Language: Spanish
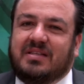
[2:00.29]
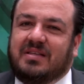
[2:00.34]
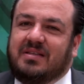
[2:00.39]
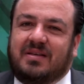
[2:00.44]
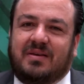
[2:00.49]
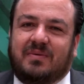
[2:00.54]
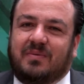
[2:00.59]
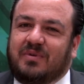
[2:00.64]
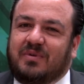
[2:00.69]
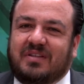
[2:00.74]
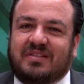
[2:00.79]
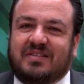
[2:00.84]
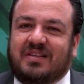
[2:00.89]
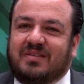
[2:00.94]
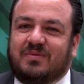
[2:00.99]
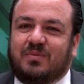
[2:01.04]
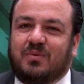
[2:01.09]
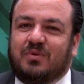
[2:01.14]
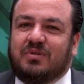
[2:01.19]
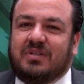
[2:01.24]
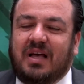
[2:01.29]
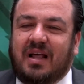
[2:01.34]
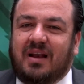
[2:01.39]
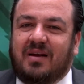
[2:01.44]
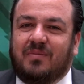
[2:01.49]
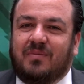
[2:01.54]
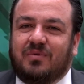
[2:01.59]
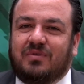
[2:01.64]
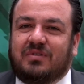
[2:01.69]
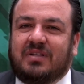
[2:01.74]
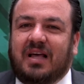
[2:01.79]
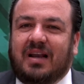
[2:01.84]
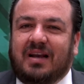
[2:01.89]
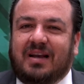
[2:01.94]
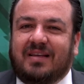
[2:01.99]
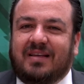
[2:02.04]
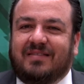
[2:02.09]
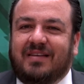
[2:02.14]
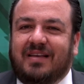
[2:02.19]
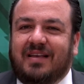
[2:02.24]
sí, sí, pues es, buscar, buscar
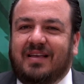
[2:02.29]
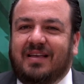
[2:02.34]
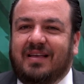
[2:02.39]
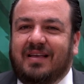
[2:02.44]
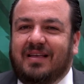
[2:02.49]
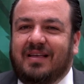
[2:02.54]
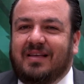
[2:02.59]
que se,